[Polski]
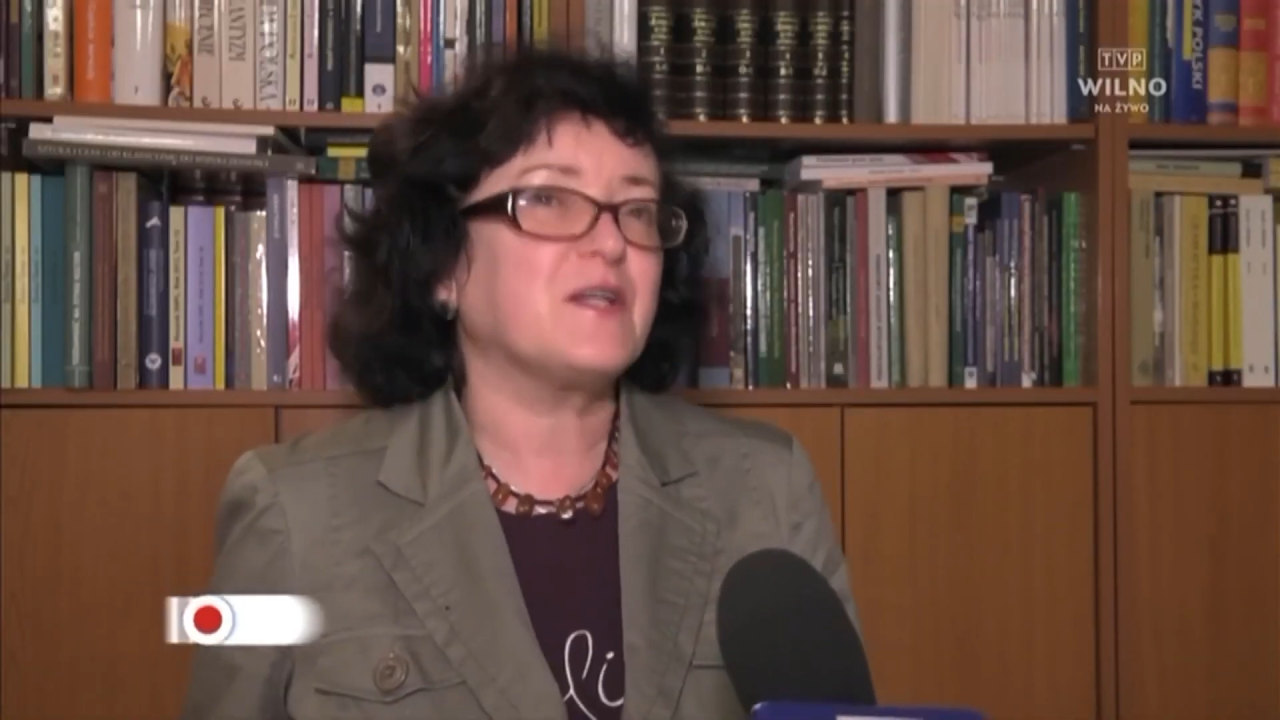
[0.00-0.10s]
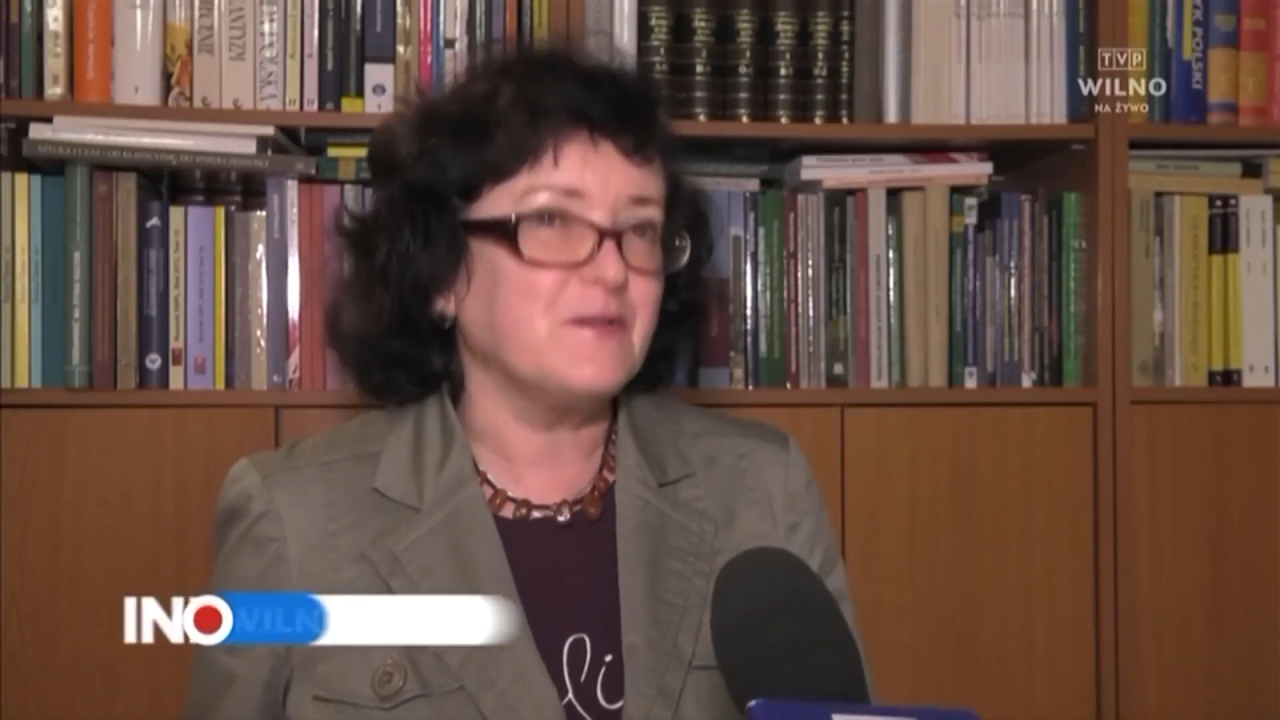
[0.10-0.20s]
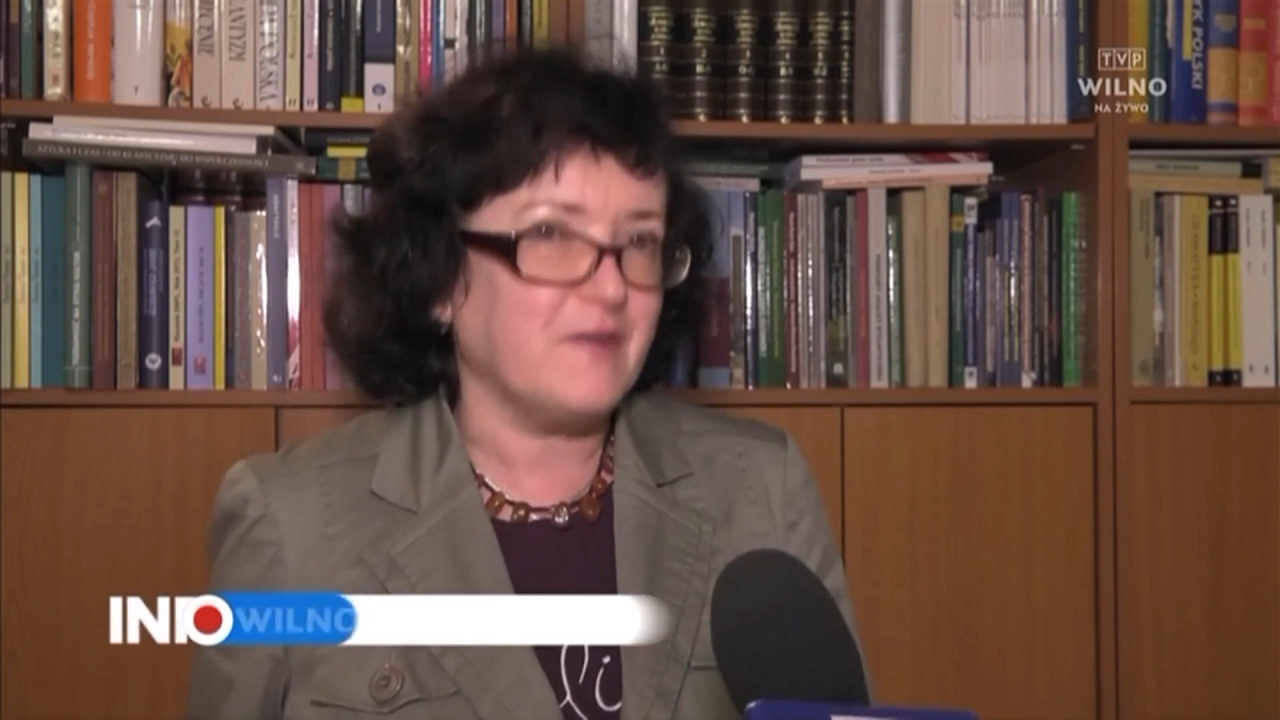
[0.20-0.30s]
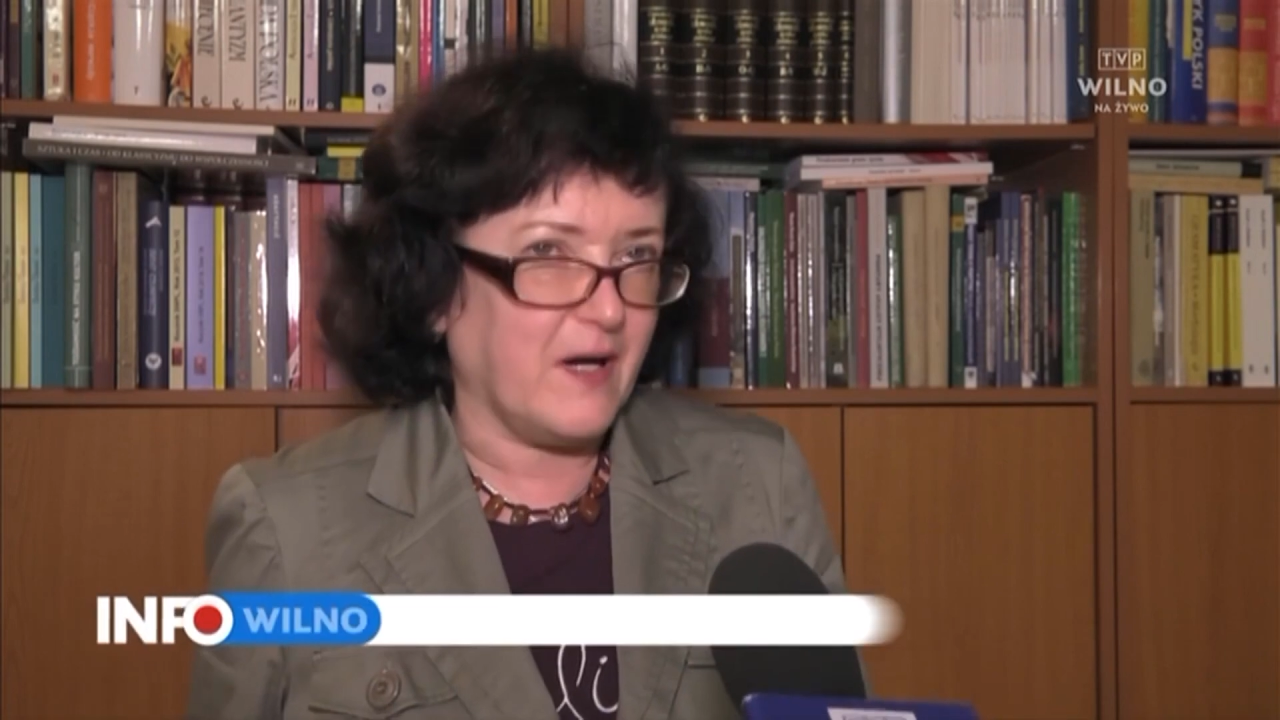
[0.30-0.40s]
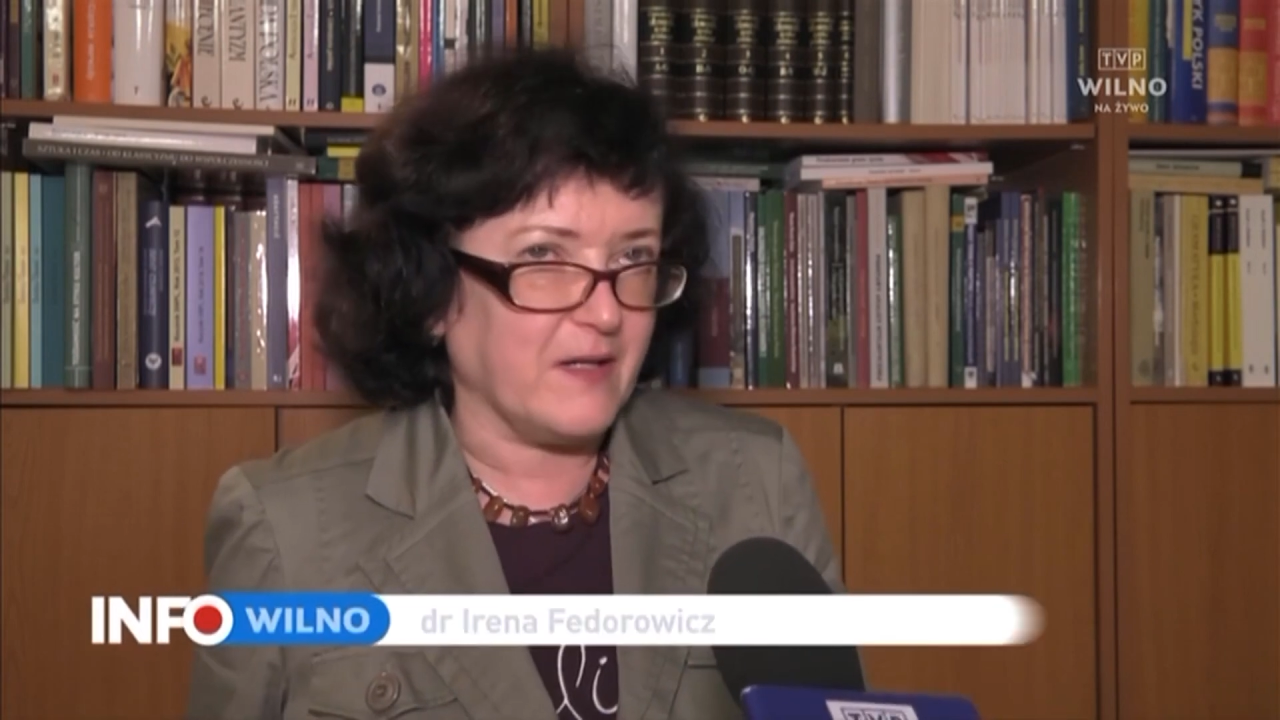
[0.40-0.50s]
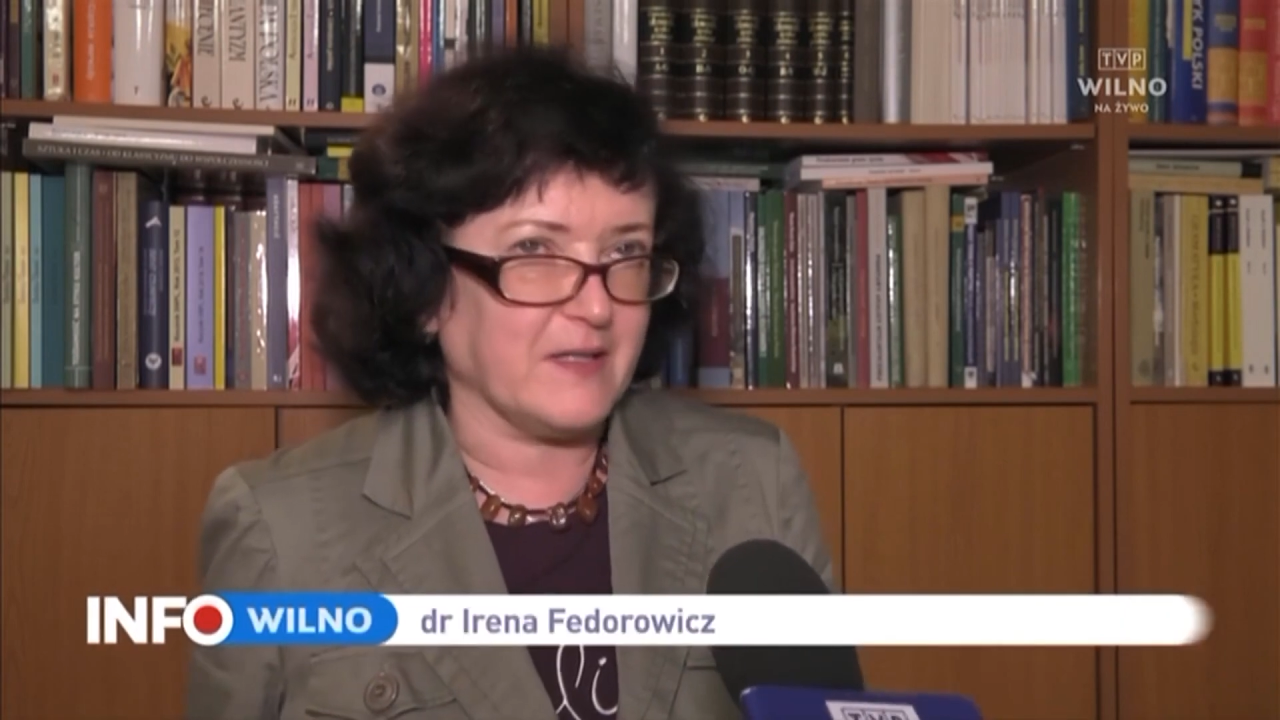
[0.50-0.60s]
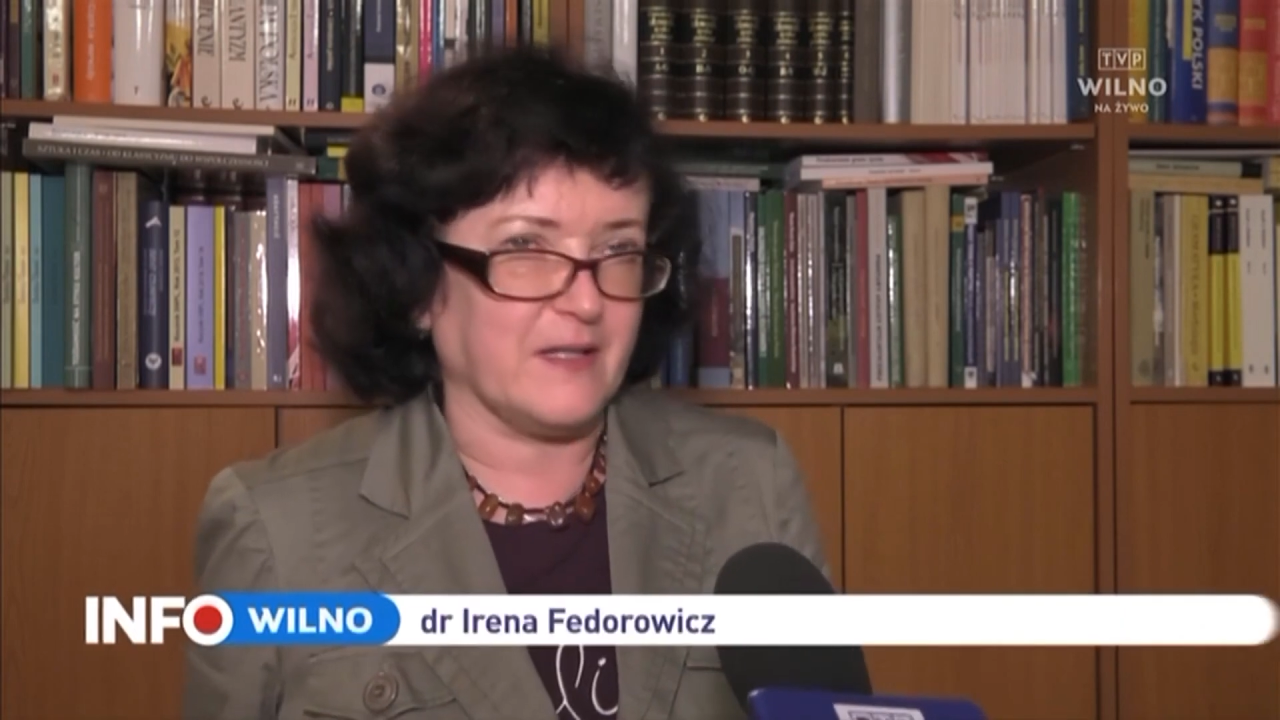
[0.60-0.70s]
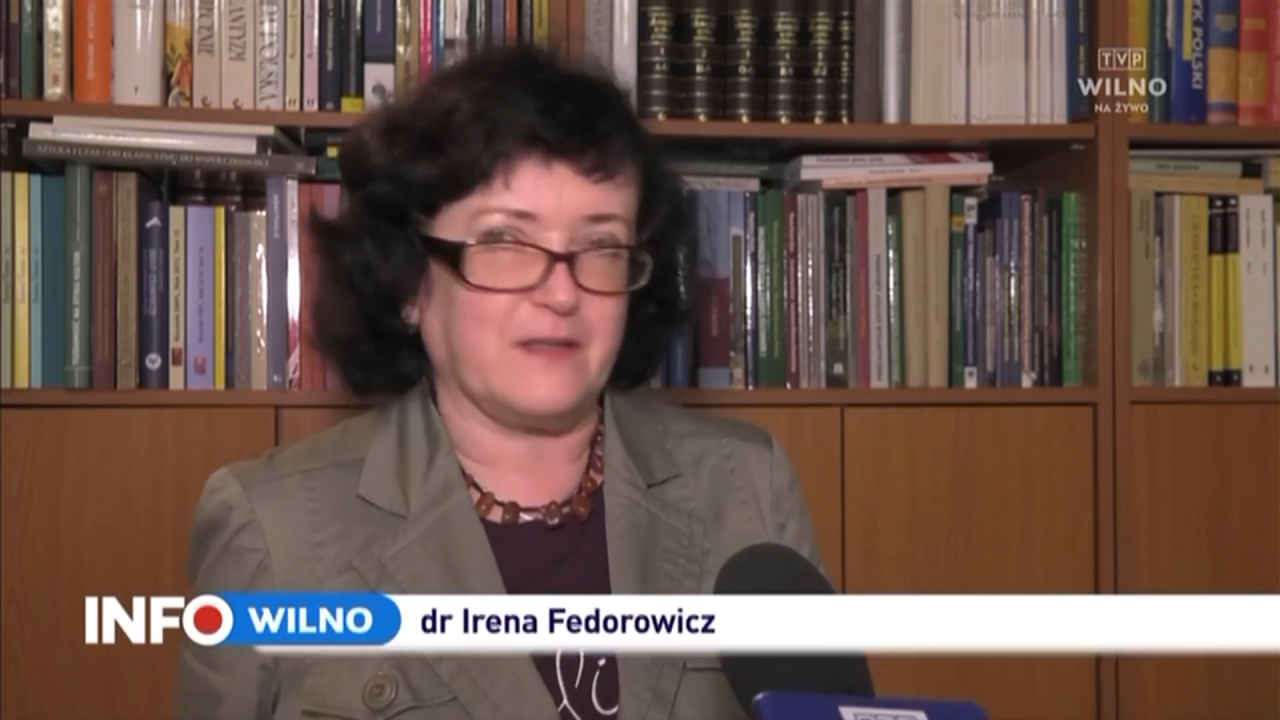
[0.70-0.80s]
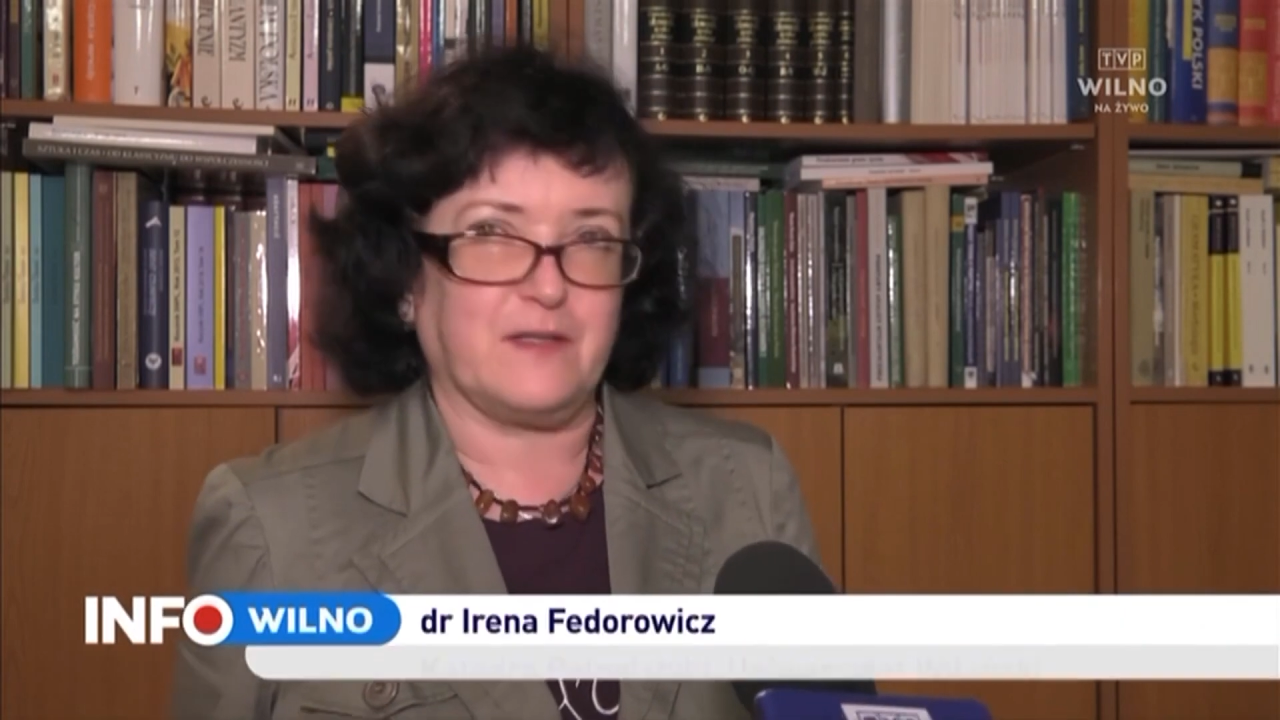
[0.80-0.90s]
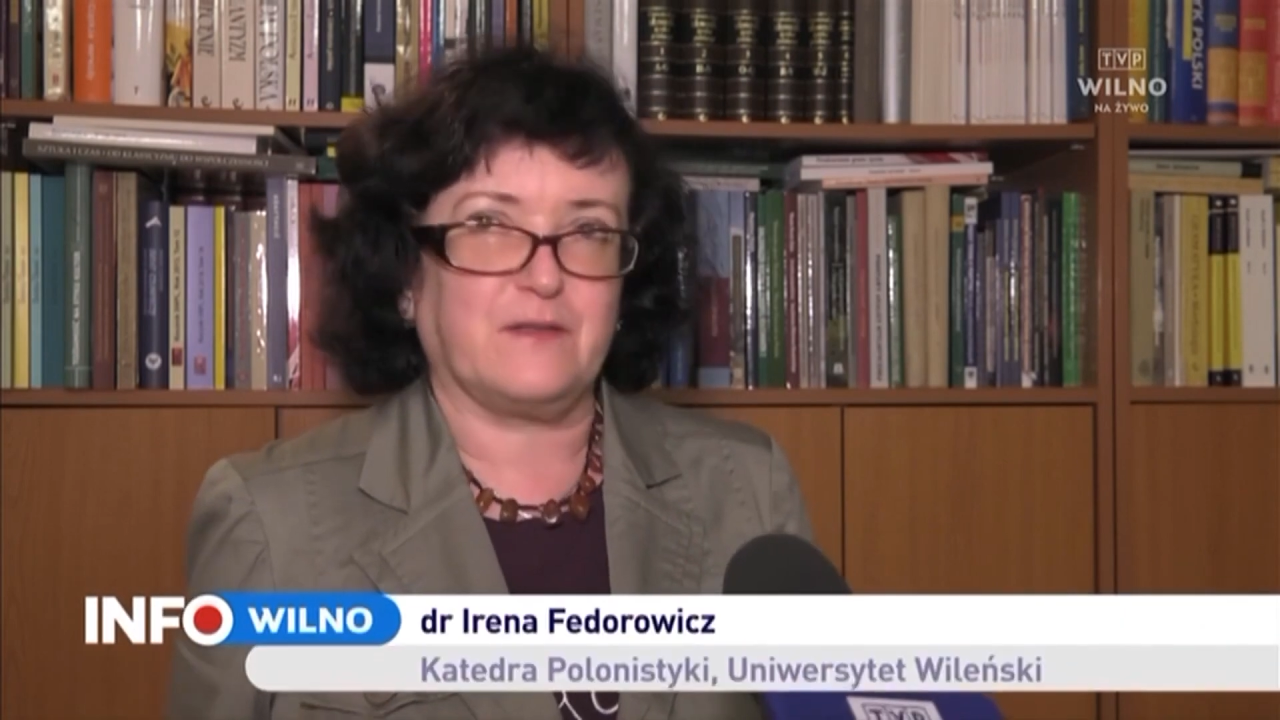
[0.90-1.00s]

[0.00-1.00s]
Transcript: archiwalia,